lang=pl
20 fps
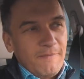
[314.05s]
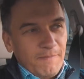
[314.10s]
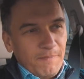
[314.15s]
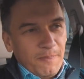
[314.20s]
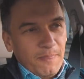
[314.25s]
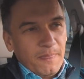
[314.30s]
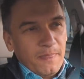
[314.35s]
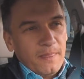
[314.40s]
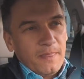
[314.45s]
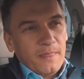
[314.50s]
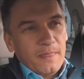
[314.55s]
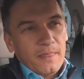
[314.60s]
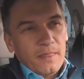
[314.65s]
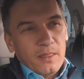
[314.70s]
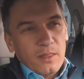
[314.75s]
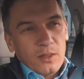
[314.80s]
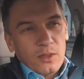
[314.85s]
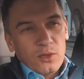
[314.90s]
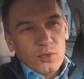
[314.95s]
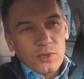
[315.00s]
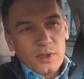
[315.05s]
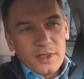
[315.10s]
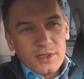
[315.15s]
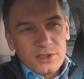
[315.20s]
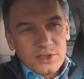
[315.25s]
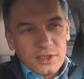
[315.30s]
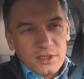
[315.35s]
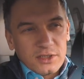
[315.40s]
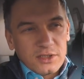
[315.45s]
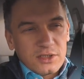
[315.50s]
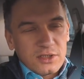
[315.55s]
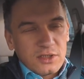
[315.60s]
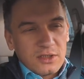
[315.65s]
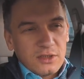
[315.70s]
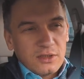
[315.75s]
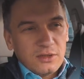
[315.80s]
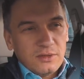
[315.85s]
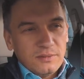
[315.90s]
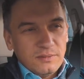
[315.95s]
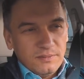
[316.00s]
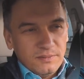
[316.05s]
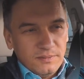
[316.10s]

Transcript: Mm, druga rzecz to